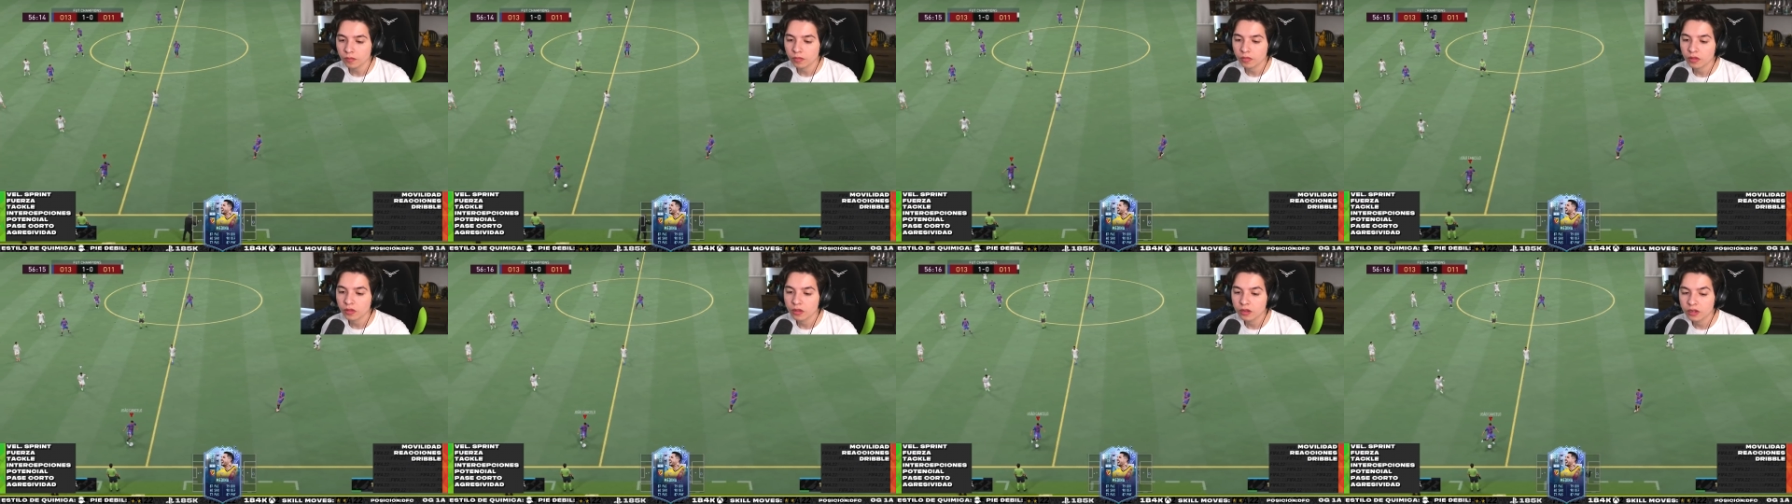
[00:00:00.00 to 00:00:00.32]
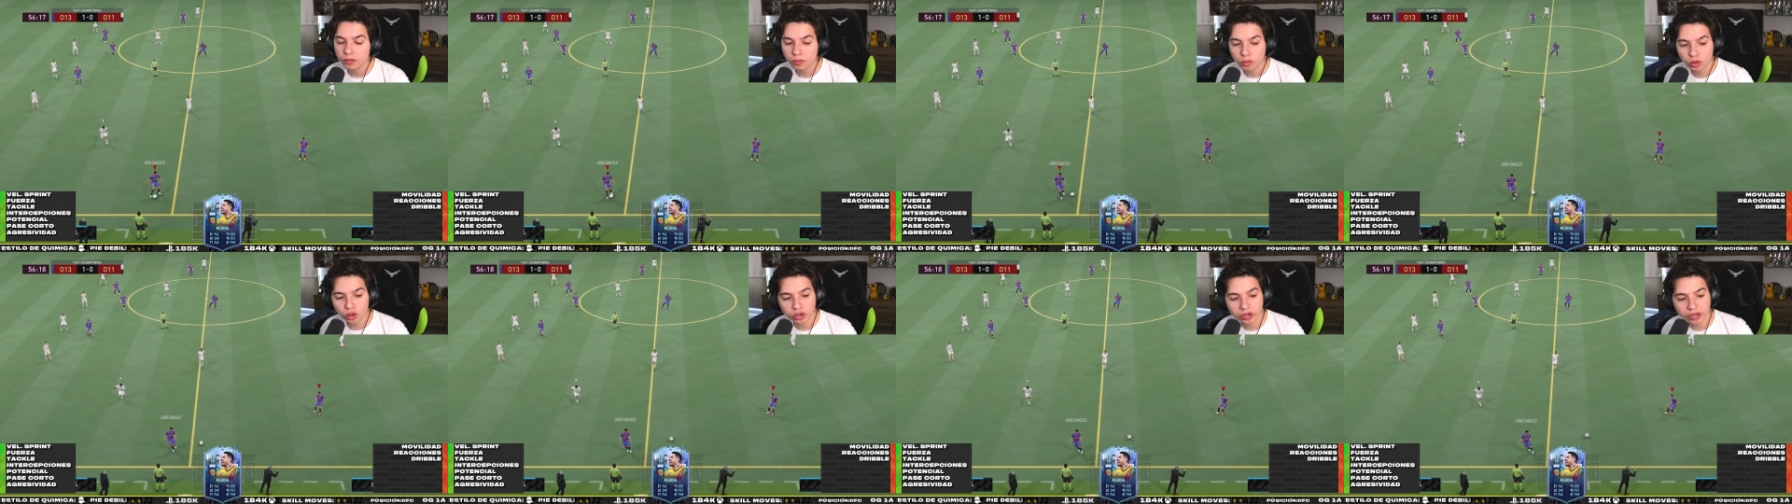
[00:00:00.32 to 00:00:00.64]
Y
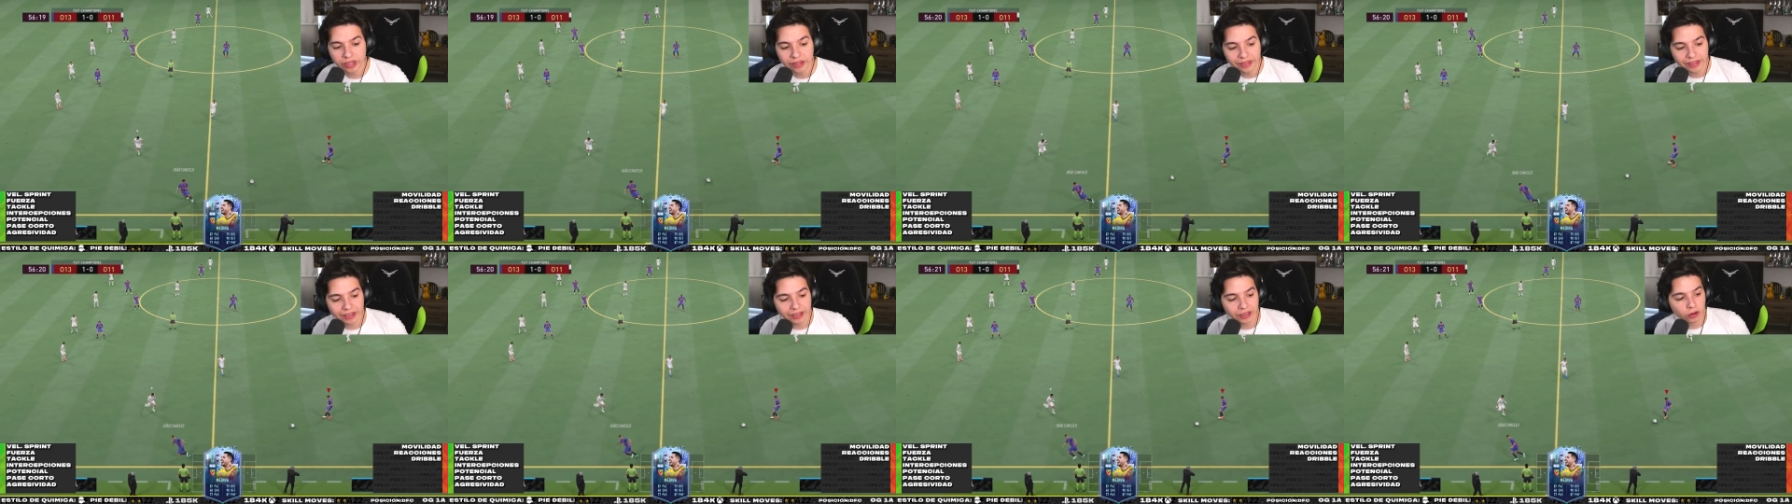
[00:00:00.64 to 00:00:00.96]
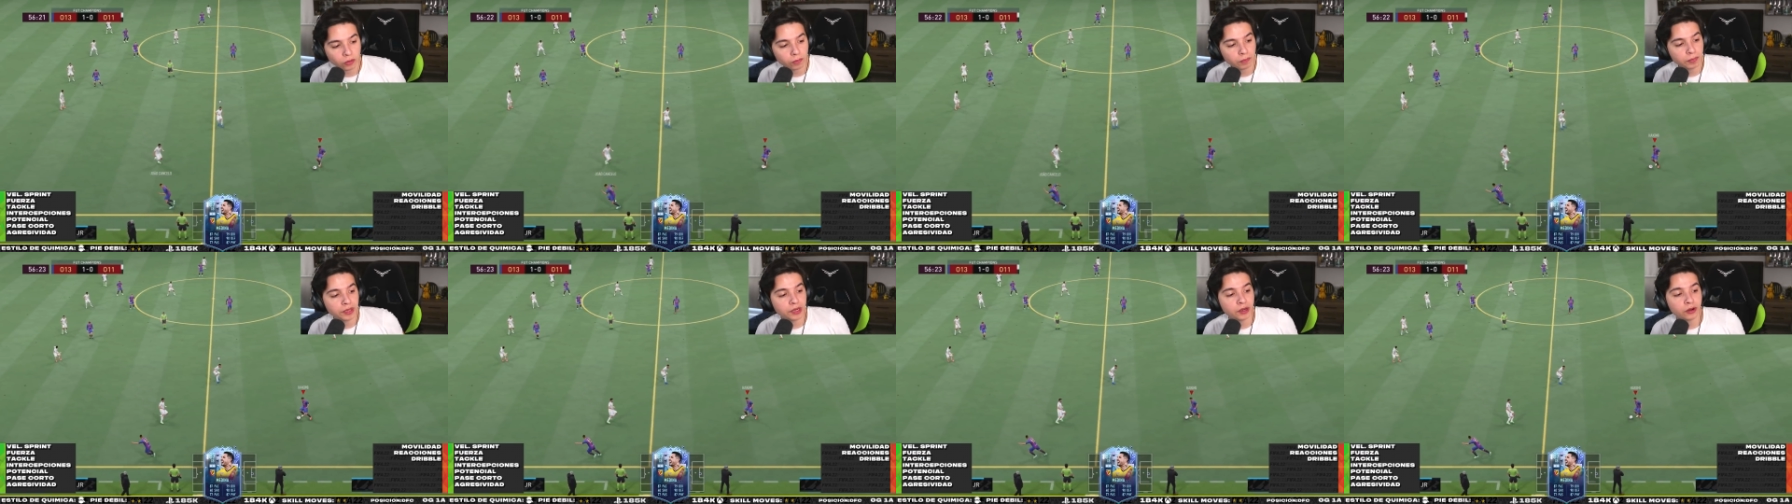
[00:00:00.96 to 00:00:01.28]
bueno, gente, ¿qué
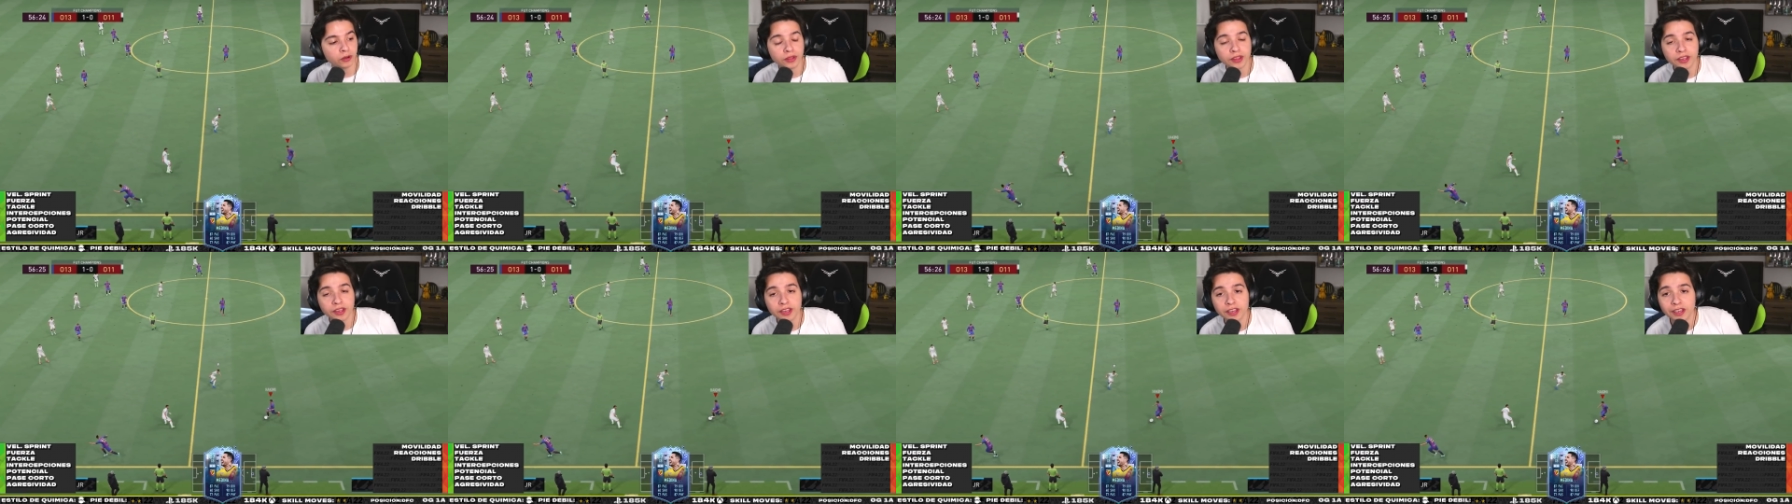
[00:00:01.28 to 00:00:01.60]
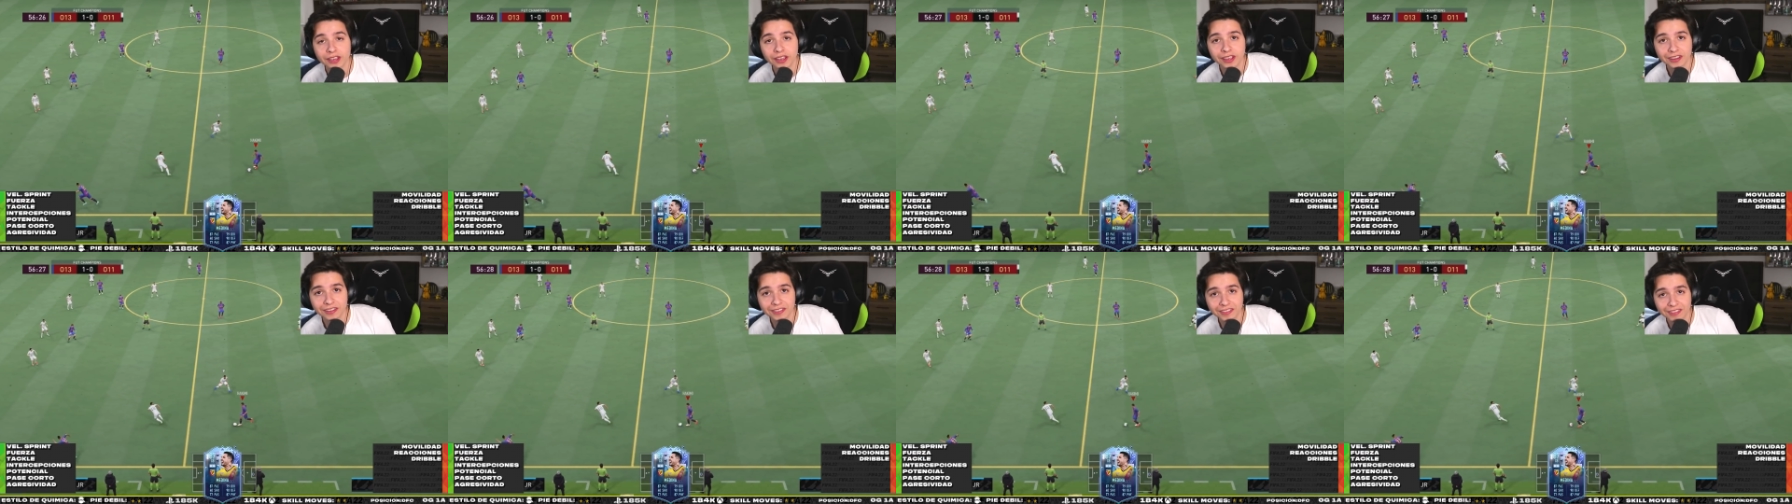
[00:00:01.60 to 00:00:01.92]
opino de
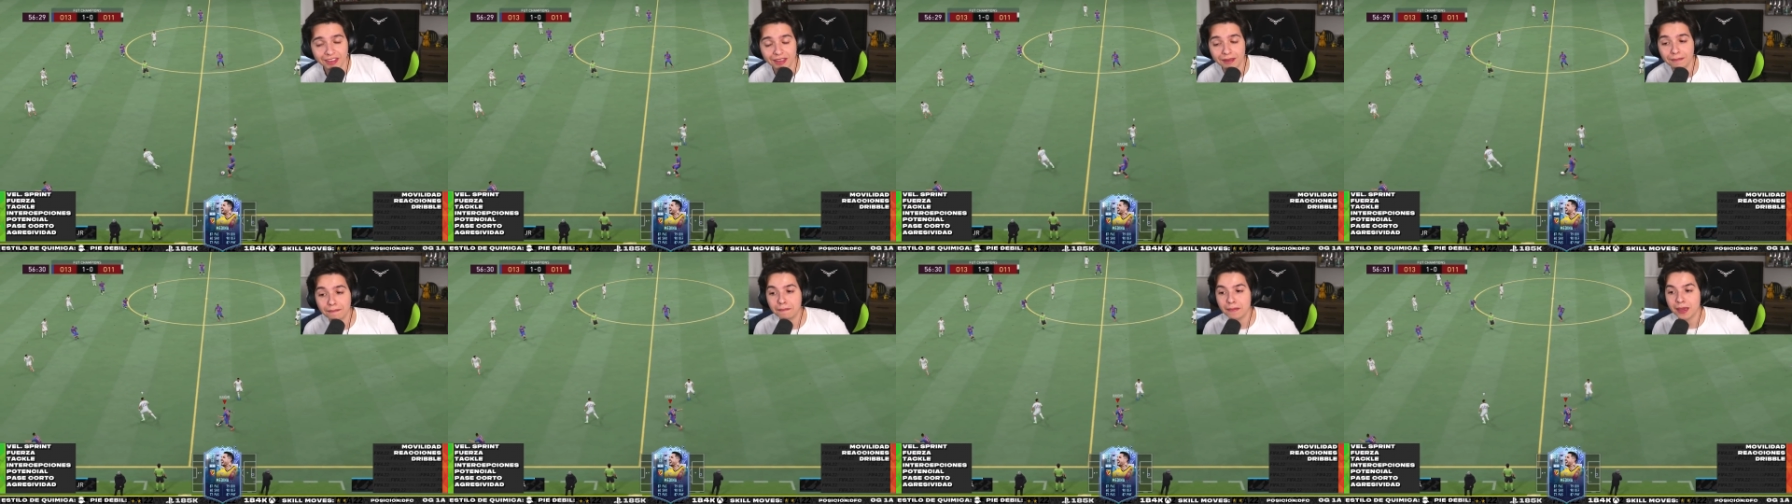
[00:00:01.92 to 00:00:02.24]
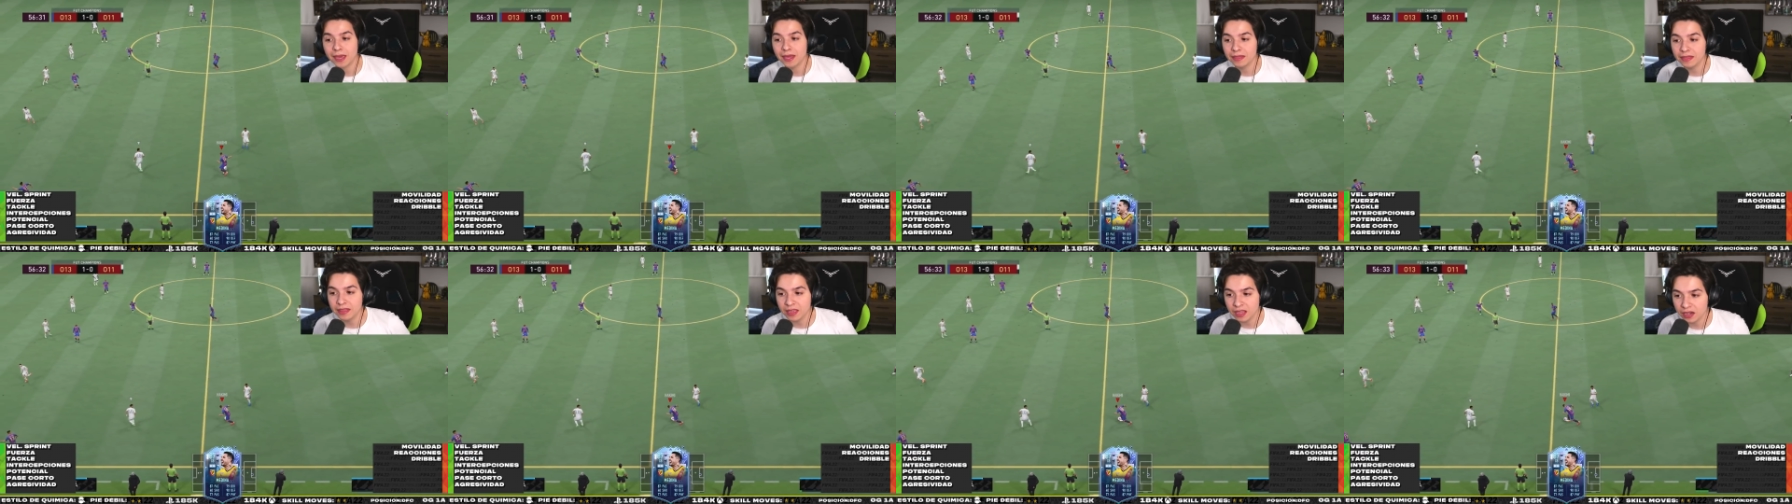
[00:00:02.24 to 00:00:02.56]
este
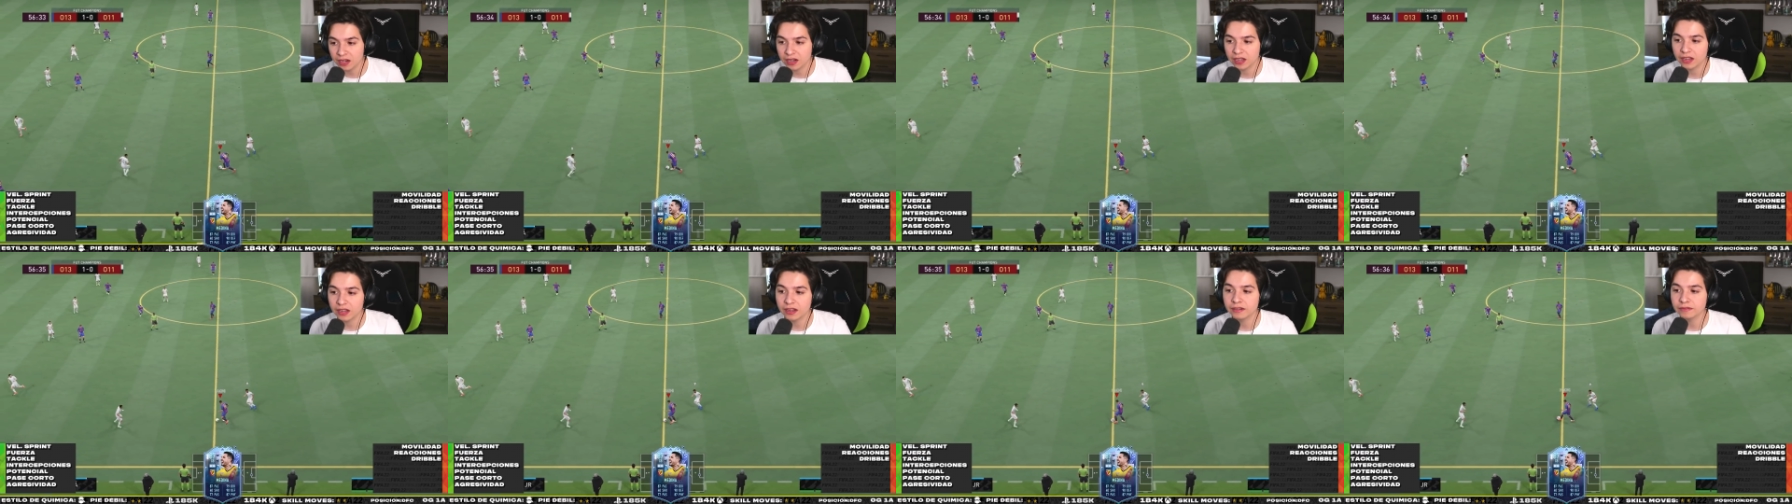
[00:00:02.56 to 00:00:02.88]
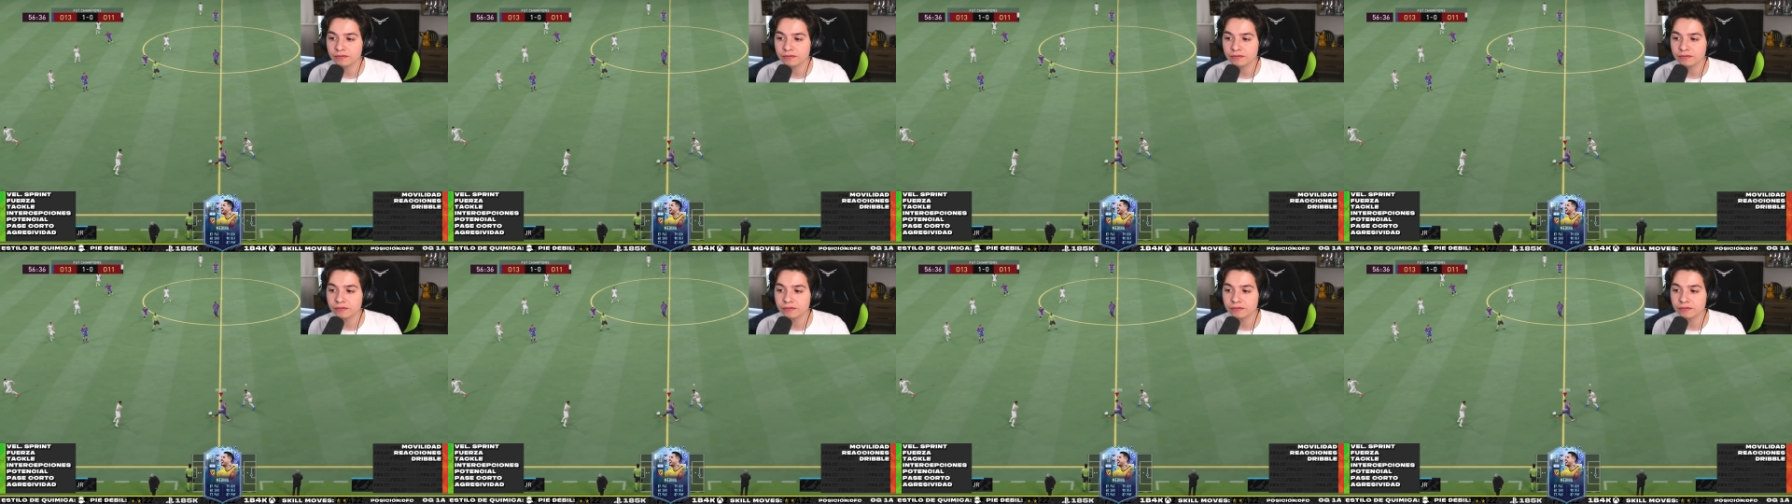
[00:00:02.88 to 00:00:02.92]
Medina